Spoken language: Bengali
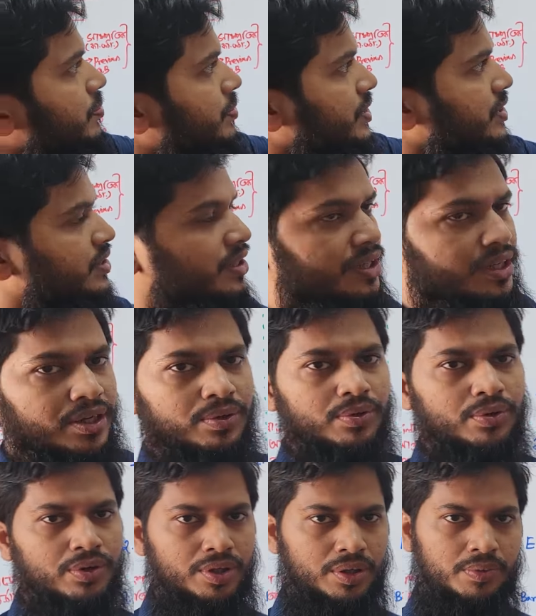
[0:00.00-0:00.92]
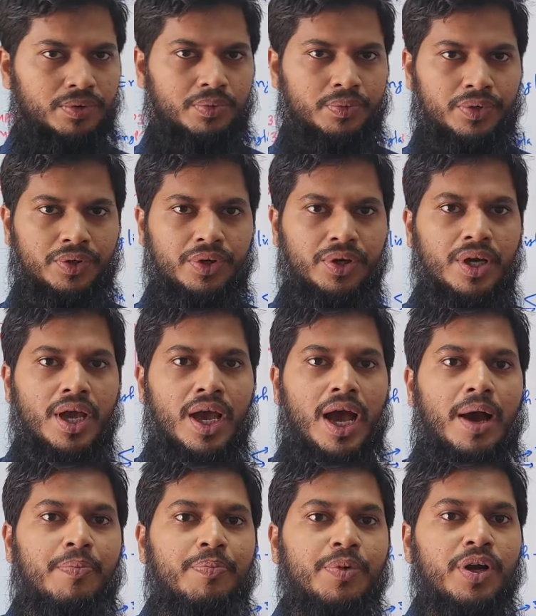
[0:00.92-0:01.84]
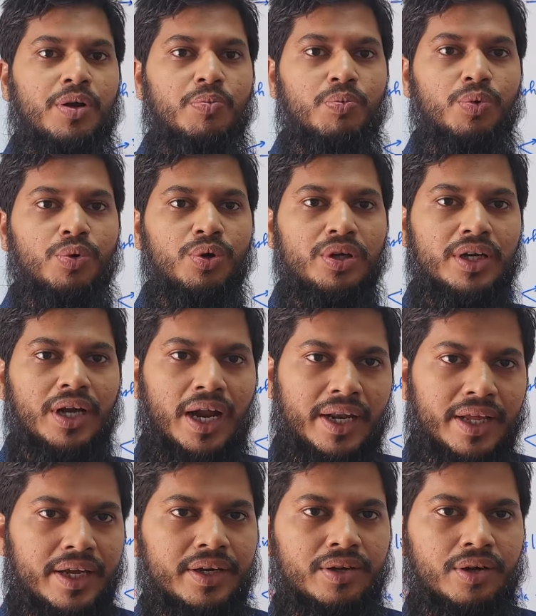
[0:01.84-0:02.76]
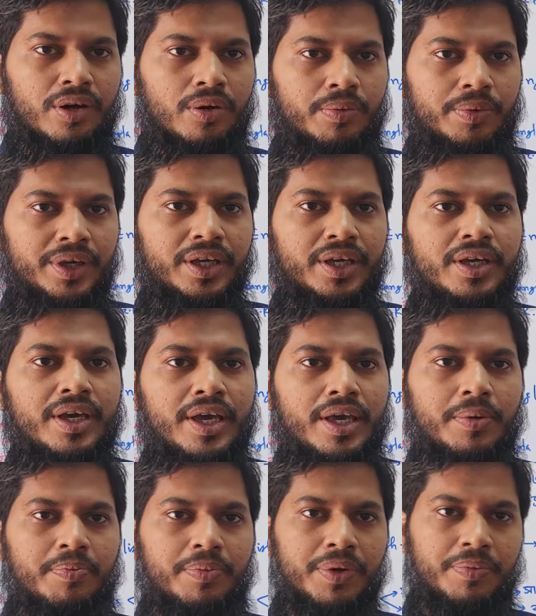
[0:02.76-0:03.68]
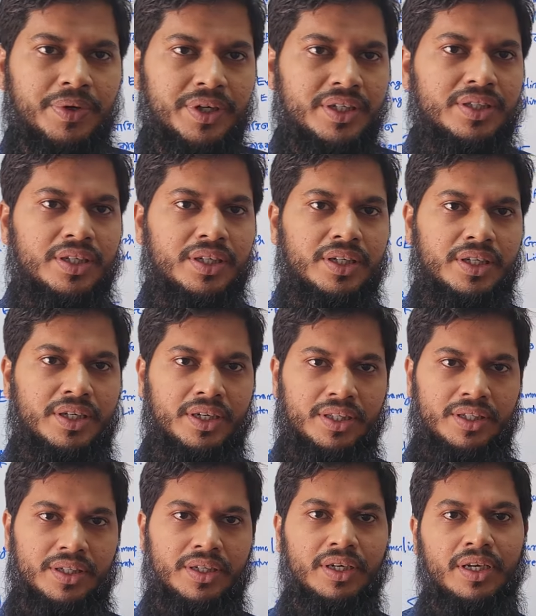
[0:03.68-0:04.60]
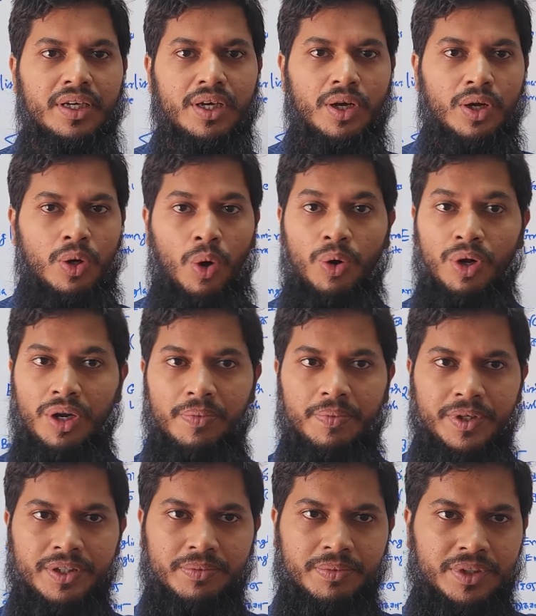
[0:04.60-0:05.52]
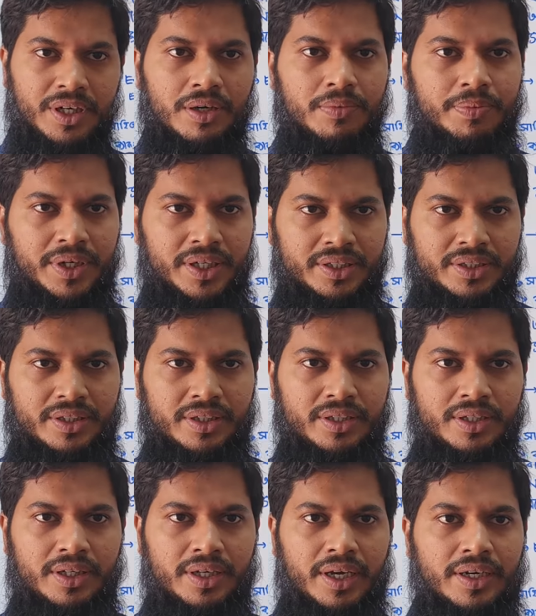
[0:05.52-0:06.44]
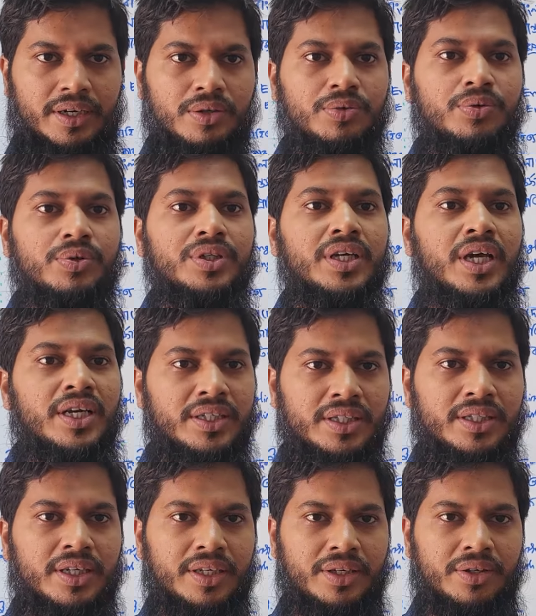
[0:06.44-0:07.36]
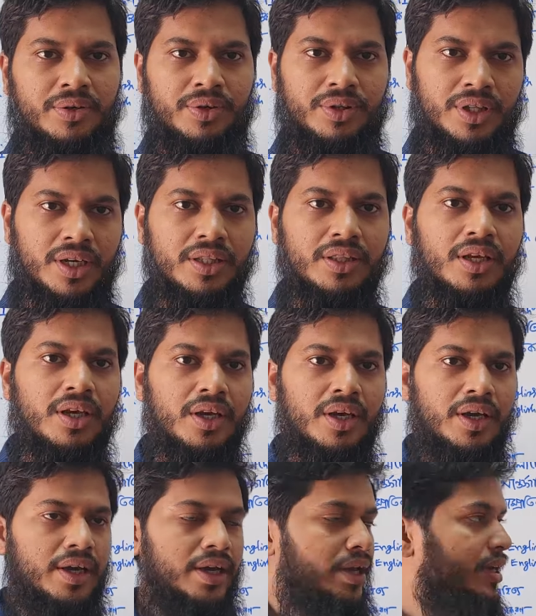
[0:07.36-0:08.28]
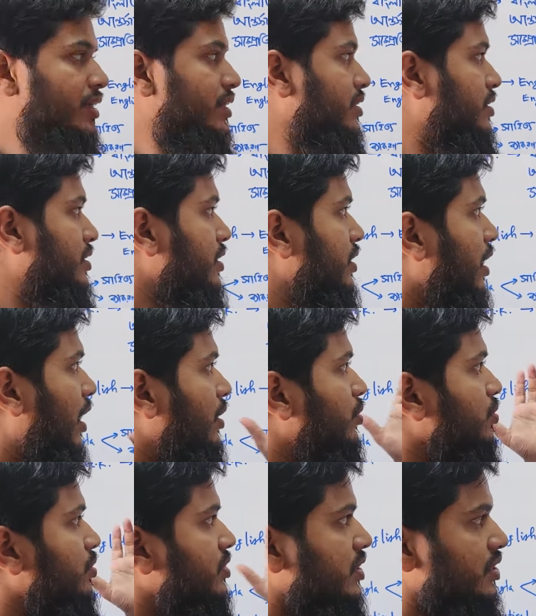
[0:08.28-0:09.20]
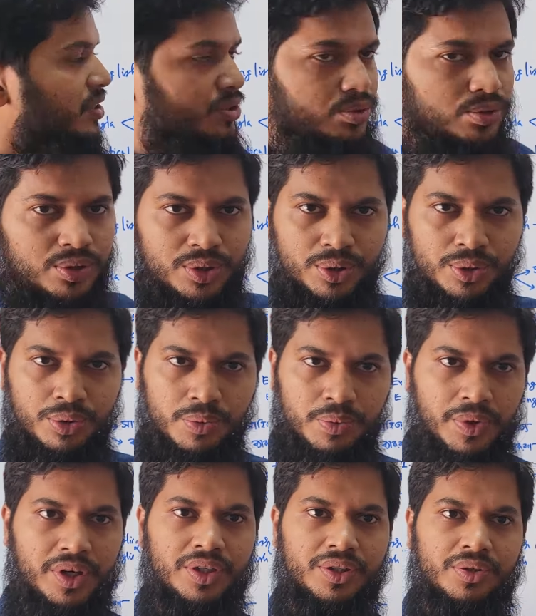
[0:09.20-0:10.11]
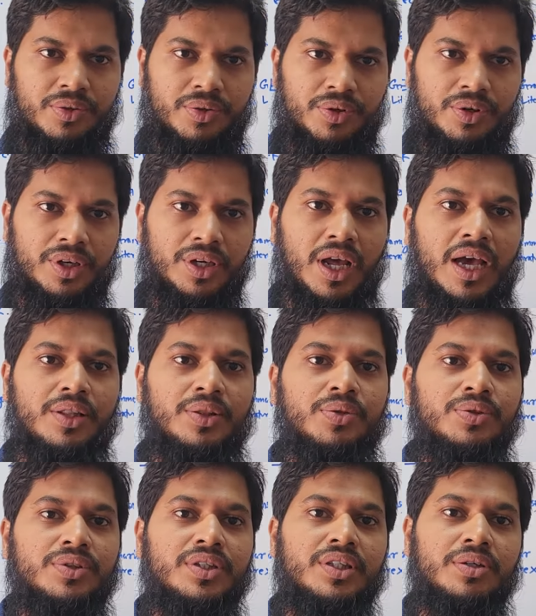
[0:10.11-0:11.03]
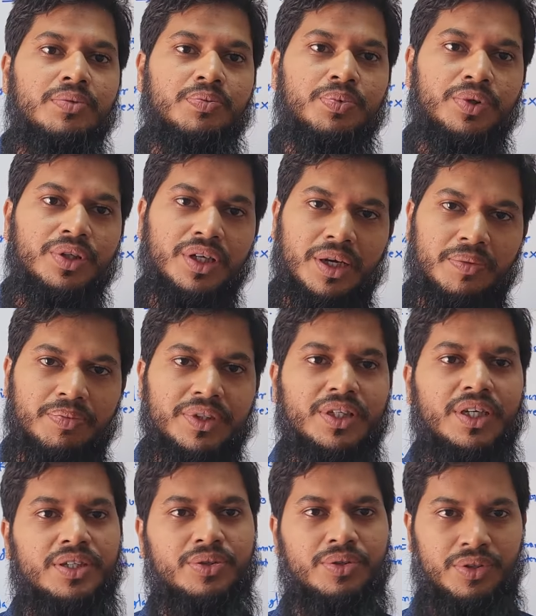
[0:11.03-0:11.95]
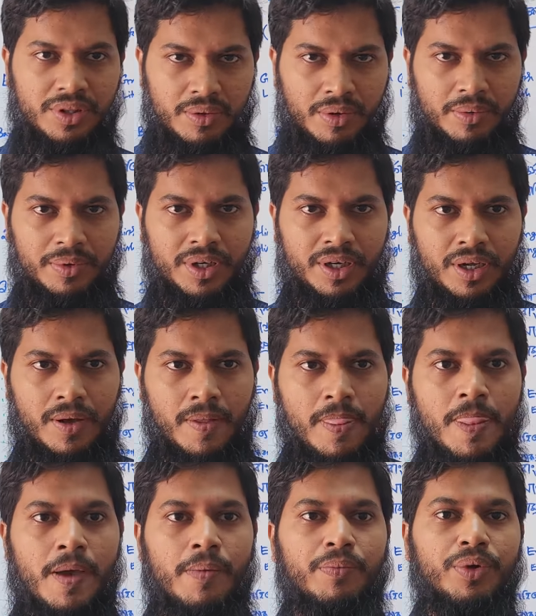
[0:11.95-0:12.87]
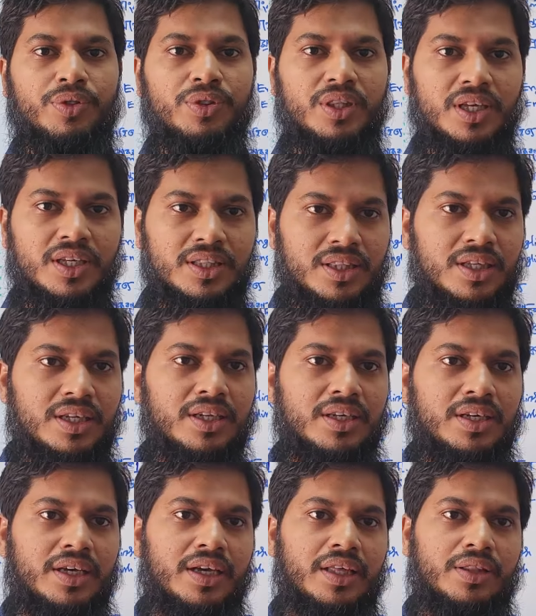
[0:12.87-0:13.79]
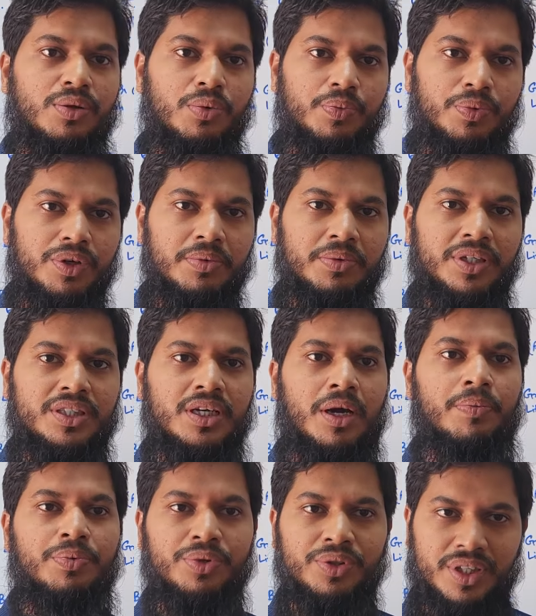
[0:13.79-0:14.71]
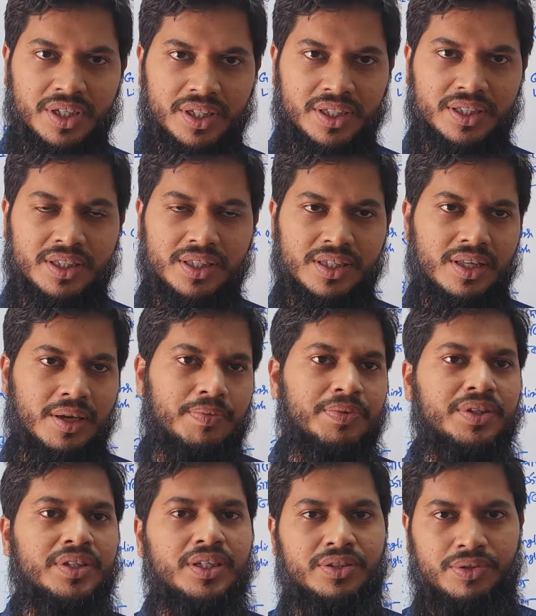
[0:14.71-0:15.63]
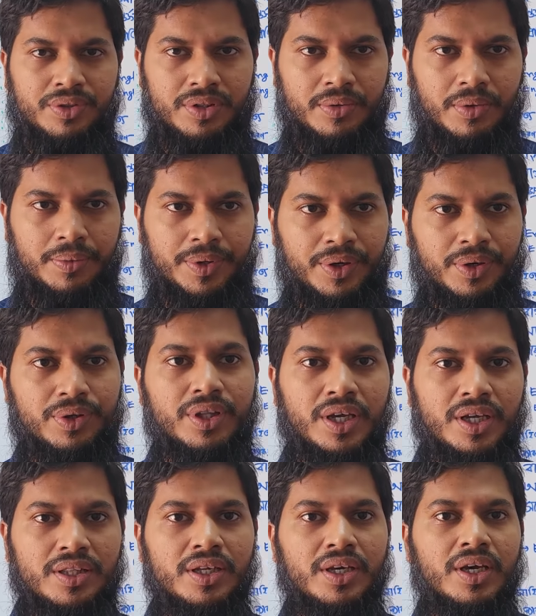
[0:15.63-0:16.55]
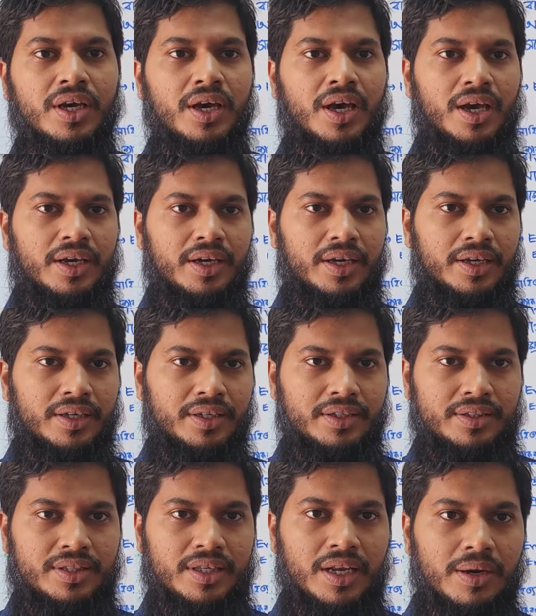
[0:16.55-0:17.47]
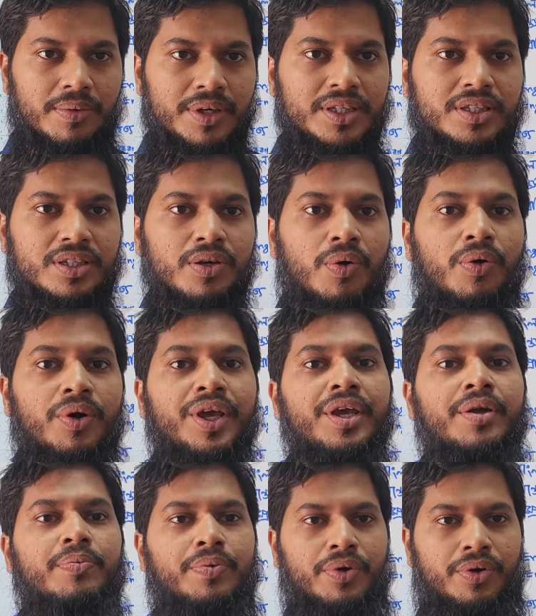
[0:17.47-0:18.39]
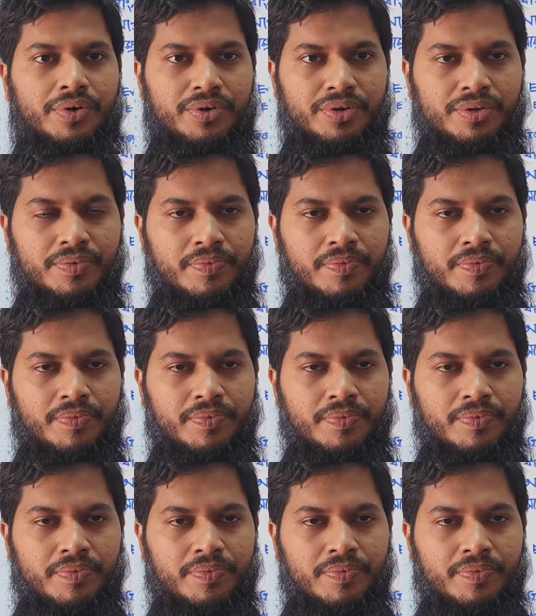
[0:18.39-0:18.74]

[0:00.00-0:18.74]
প্রিপারেশন নিয়ে একটু কথা বলবো আপনার মূল টার্গেট হবে এই প্রিপারেশনের ক্ষেত্রে নন ডিপার্টমেন্টাল পার্ট এটার কোনো শেষ নাই অর্থাৎ এই জিকে আন্তর্জাতিক যদি শুধু পড়া শুরু করেন আন্তর্জাতিক পড়ে আপনি শেষ করতে পারবেন না প্রত্যেক দিনই এত পরিমাণে সাম্প্রতিক আসতেছে আপনি শেষ করতে পারবেন অর্থাৎ এই সিলেবাসটা অনেক ব্রড